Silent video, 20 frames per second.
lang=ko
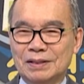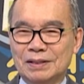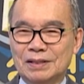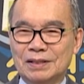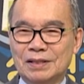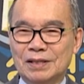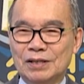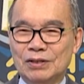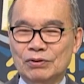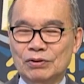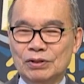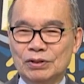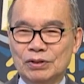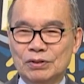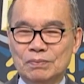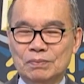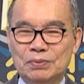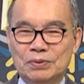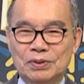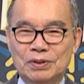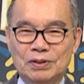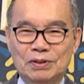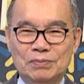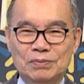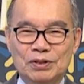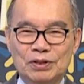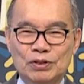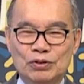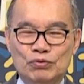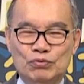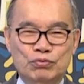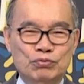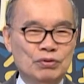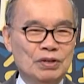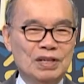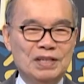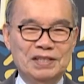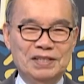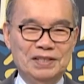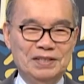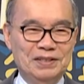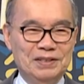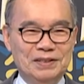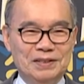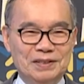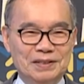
자유가 선포되면 두 가지예요.